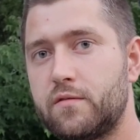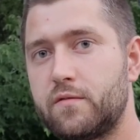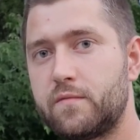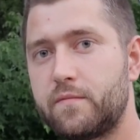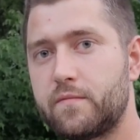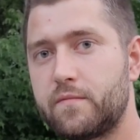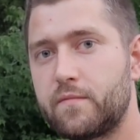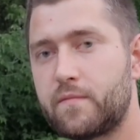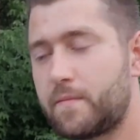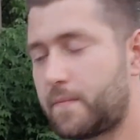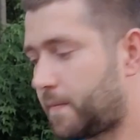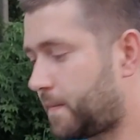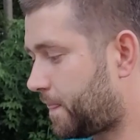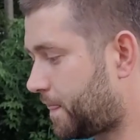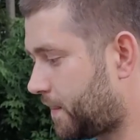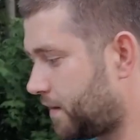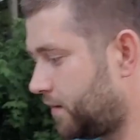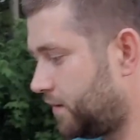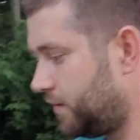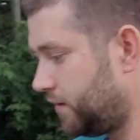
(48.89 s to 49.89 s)
Ja pierdzielę.
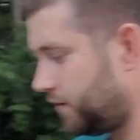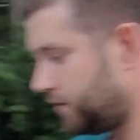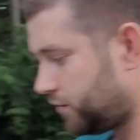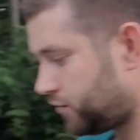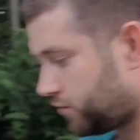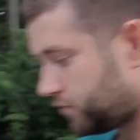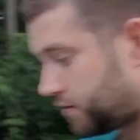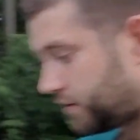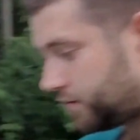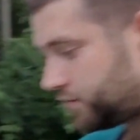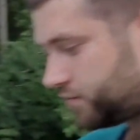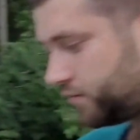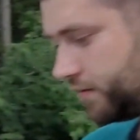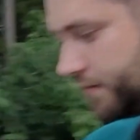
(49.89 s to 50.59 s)
No także